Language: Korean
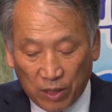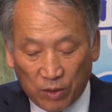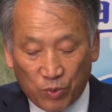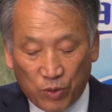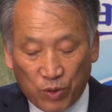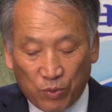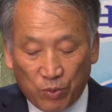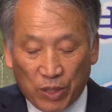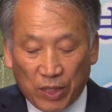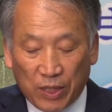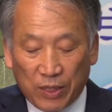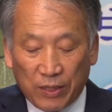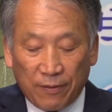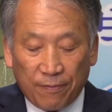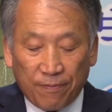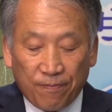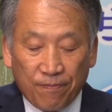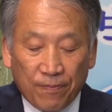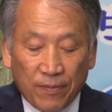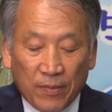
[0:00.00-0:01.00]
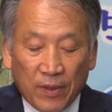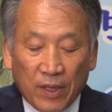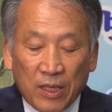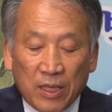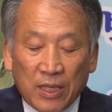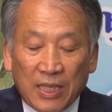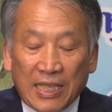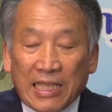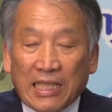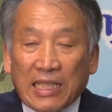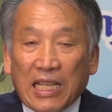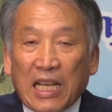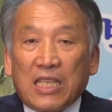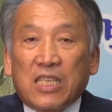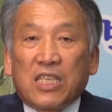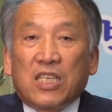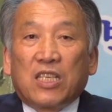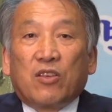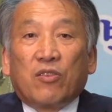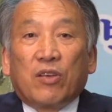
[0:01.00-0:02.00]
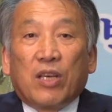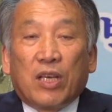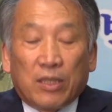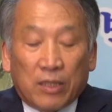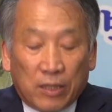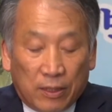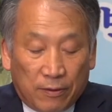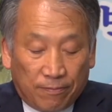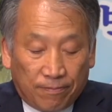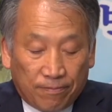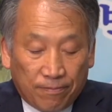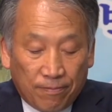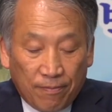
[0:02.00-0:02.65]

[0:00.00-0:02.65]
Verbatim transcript: 없으며 기타치료에는